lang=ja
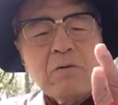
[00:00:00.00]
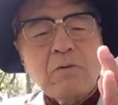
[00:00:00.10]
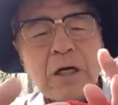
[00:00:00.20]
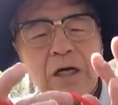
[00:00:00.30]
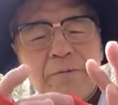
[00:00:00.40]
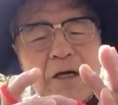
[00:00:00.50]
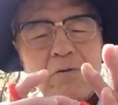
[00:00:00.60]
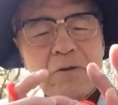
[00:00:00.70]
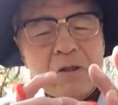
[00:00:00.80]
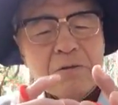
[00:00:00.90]
こうかけ、ま、
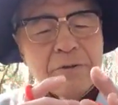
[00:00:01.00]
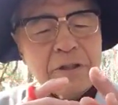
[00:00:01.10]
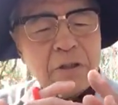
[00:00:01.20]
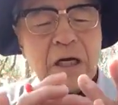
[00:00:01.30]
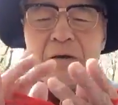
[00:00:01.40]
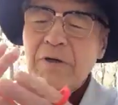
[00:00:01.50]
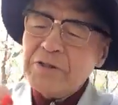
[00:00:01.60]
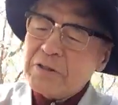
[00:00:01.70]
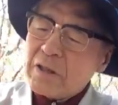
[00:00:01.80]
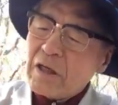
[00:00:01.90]
親指にかけ
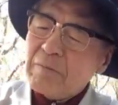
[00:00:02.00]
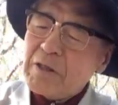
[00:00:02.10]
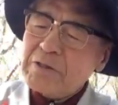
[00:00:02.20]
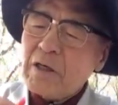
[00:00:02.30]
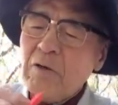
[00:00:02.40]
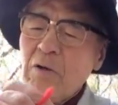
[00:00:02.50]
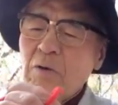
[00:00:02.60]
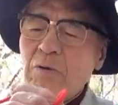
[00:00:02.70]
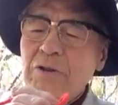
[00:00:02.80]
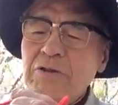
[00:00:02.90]
ましたかけました
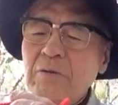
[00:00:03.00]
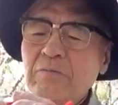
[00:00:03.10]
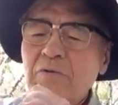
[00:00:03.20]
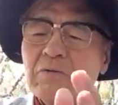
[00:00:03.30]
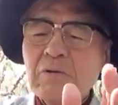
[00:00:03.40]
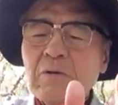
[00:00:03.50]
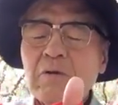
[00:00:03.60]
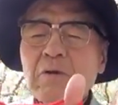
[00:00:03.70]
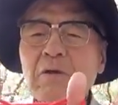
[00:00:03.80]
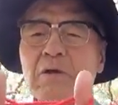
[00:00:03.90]
これ全部
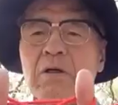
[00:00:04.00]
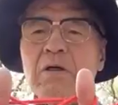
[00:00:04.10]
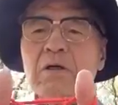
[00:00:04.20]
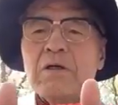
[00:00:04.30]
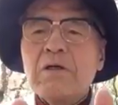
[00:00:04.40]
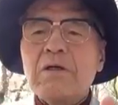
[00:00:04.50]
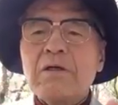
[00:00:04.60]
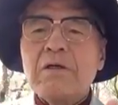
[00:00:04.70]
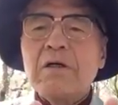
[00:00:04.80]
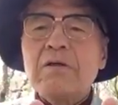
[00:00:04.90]

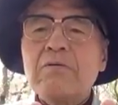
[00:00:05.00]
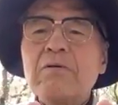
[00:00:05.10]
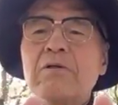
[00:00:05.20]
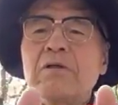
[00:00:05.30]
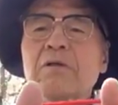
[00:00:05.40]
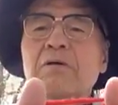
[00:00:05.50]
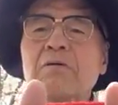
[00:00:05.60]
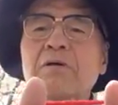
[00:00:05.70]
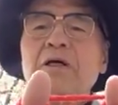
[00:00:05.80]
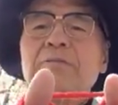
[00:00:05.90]
あの
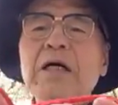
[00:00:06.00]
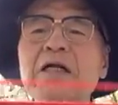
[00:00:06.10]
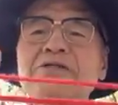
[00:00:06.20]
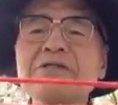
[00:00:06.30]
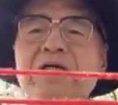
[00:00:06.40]
親指離す